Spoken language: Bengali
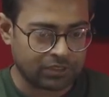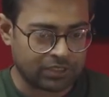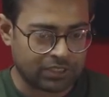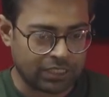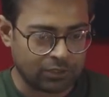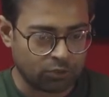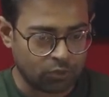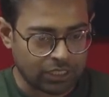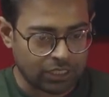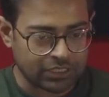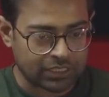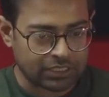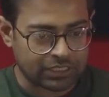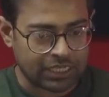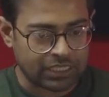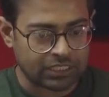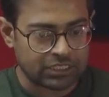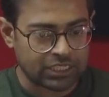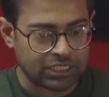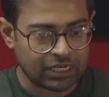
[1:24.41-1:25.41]
দেন দুই
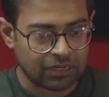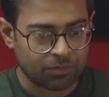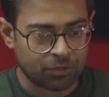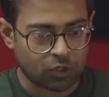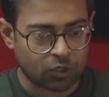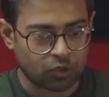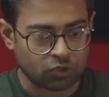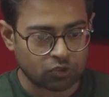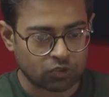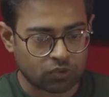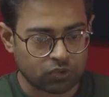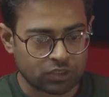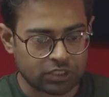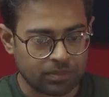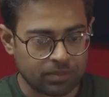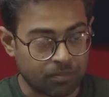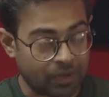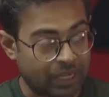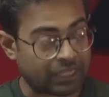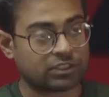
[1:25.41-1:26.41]
সালে আমরা লঞ্চ করছি
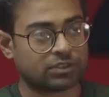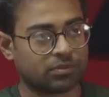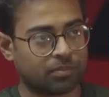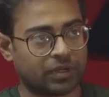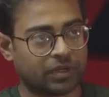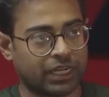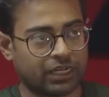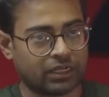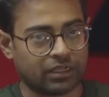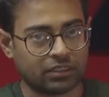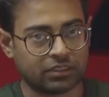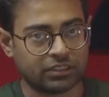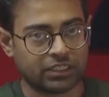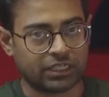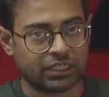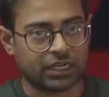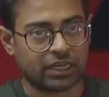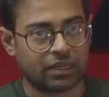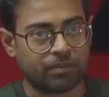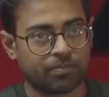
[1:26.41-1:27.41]
ম্যাশড ব্রেইল
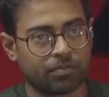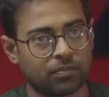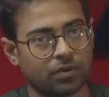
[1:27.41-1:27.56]
যেটা